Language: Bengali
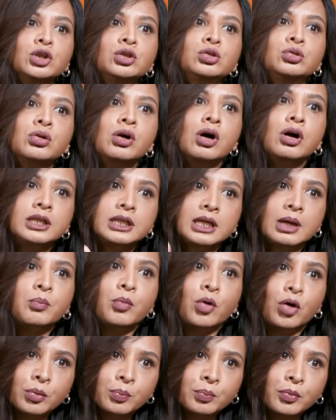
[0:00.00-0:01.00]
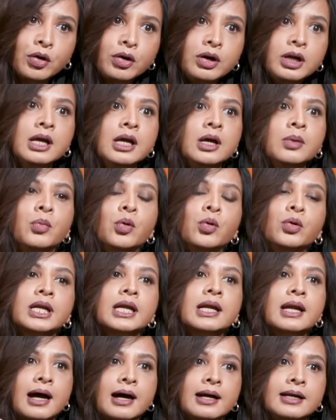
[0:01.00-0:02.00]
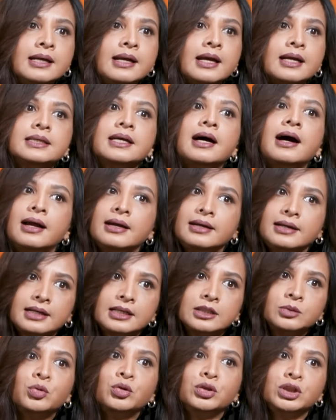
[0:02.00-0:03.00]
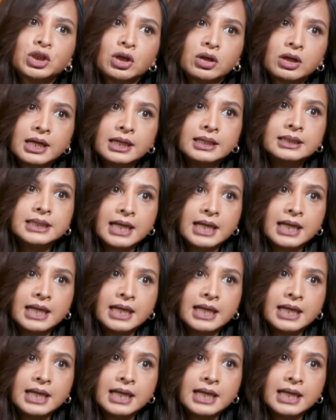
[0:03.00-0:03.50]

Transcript: দু ঘন্টা পর পর ভোটের হারের একটা হালনাগাদ পরিসংখ্যান